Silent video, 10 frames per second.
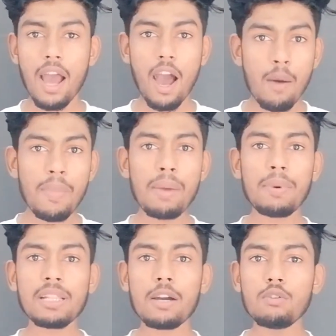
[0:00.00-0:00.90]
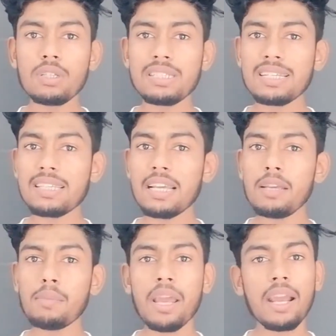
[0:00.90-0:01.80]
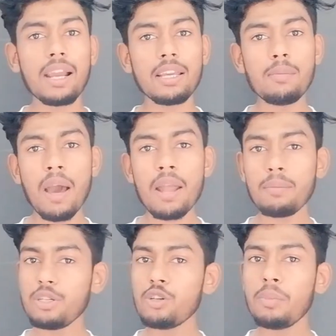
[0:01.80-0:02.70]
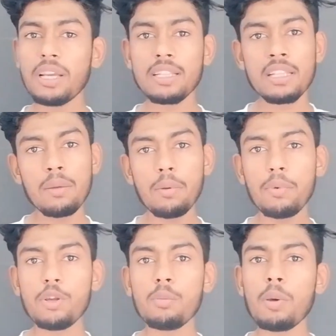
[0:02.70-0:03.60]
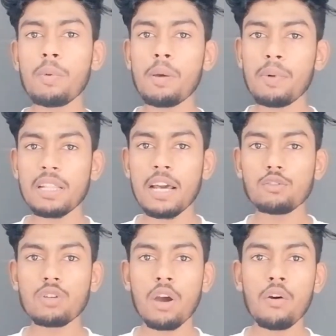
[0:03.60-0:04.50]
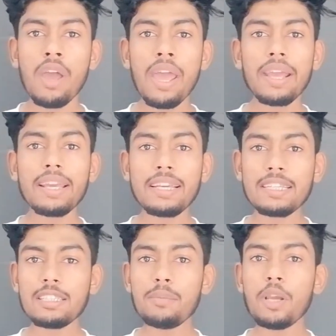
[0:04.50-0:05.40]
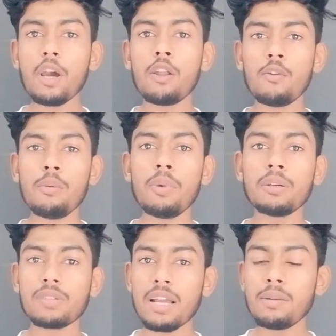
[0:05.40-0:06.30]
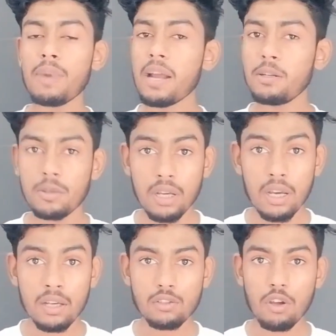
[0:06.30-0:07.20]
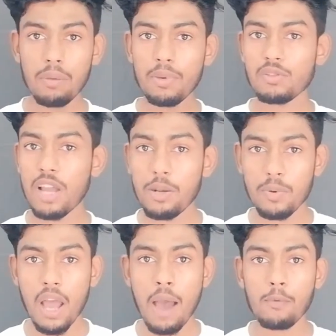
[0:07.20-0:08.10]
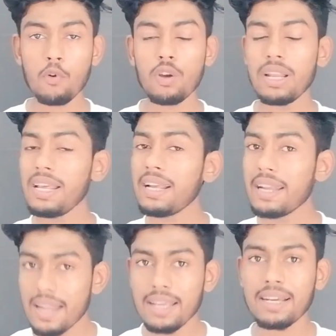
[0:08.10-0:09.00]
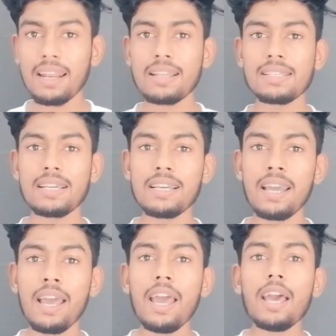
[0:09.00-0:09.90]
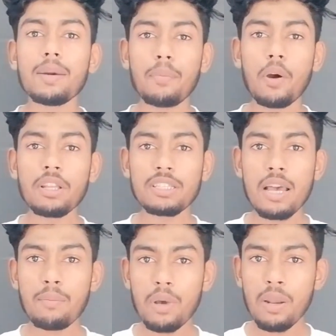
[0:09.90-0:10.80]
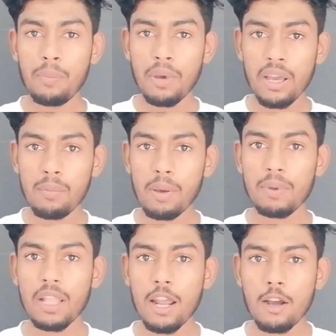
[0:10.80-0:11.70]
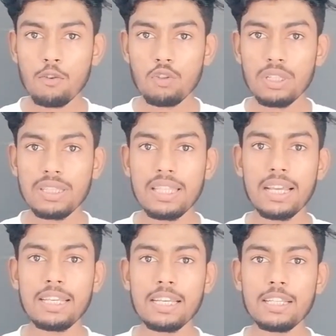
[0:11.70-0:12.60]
अब मैं बताऊं कि जैसे कि मैं कई बार वीडियो में कितने भी वीडियो में मैं बता चुका हूं कि किसी भी अननोन वेबसाइट भाई सॉरी वेबसाइट पर आपको क्लिक नहीं करना चाहिए फॉर एग्जाम्पल पर मैं बता रहा हूँ कि देखिए